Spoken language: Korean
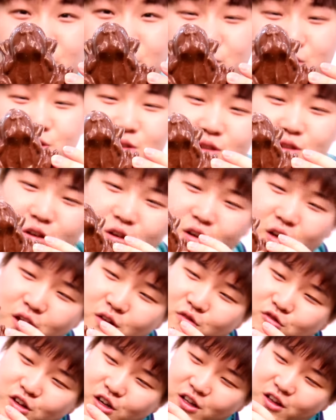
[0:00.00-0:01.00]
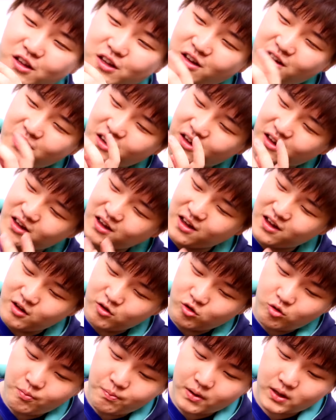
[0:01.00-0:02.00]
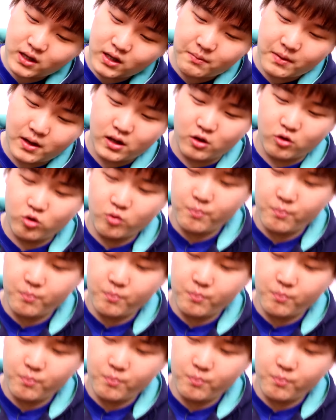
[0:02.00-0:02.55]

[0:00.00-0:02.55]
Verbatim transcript: 진짜 개구리 같아. 손바닥만 해요,